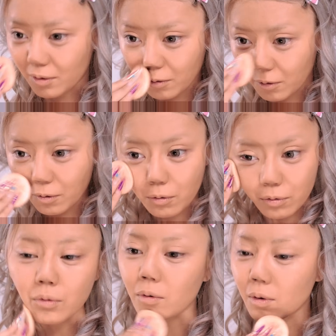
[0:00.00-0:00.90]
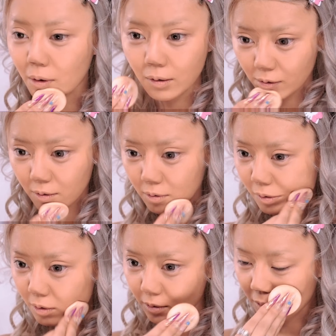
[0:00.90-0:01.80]
SPF も30
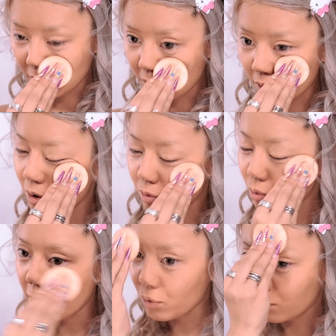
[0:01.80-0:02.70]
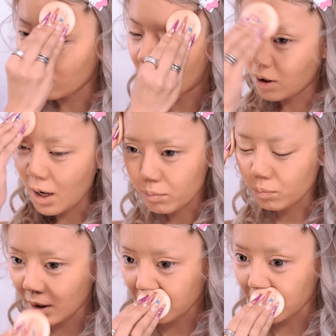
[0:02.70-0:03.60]
入ってるので、これからの夏とか
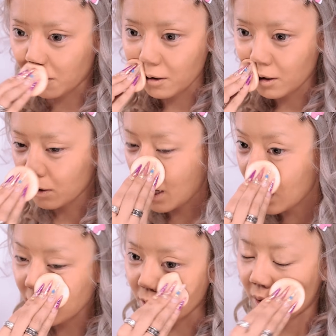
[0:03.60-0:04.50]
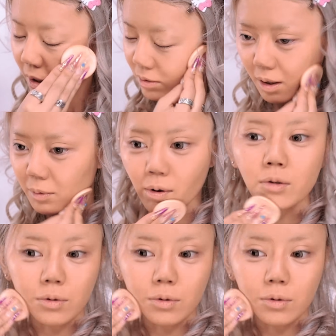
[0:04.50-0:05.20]
など紫外線対策にぴったりで